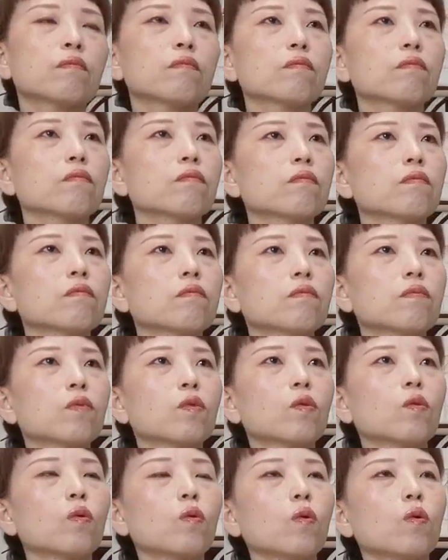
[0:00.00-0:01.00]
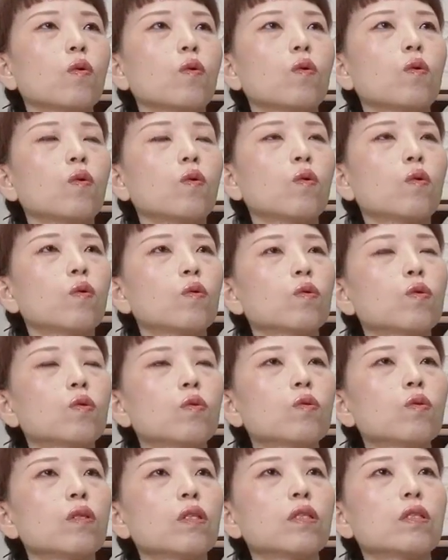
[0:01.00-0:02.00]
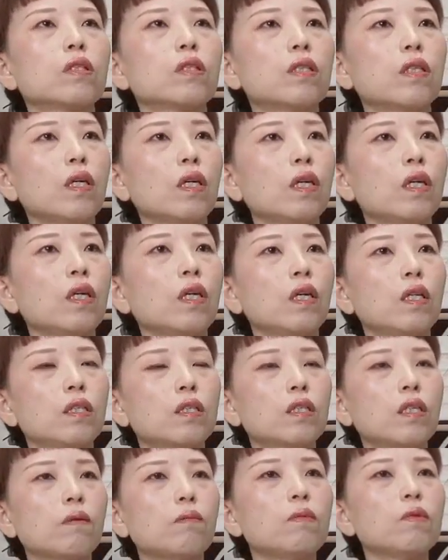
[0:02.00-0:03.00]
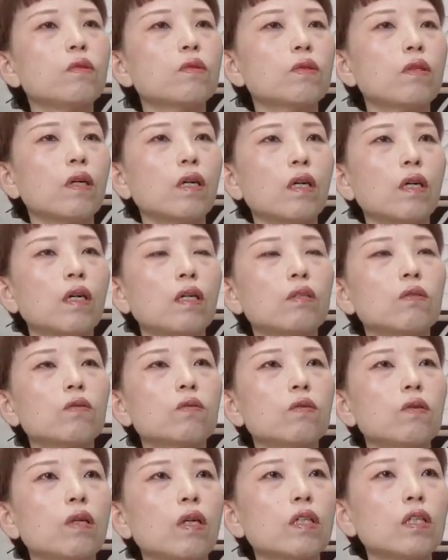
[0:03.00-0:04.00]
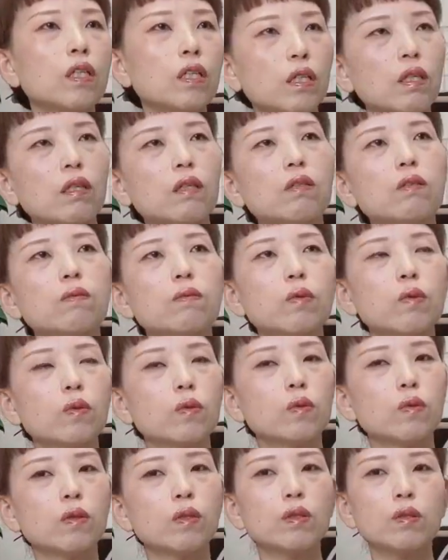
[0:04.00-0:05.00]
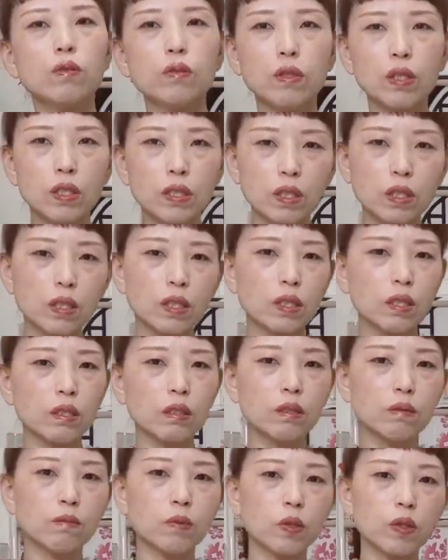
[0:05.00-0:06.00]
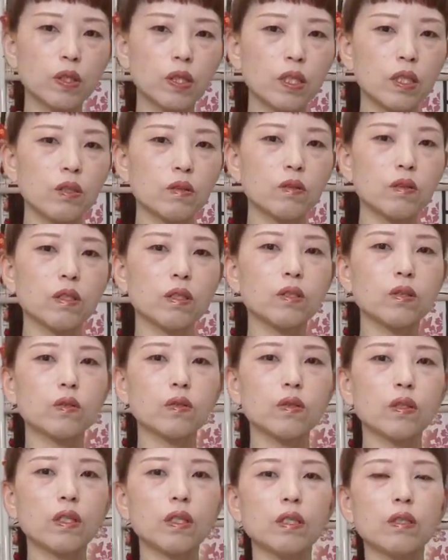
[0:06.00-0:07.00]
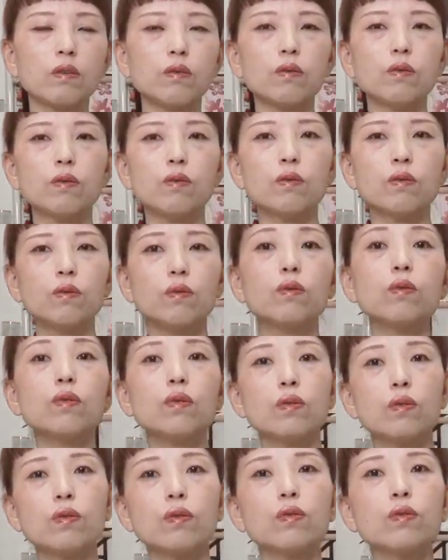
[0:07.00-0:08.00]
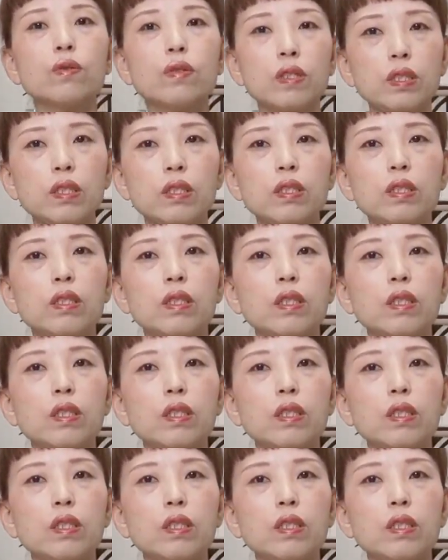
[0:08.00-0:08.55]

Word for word: うんとそうですね、寒くあの暖かくも非常に暖かくも着れるんですよね、ウールのように。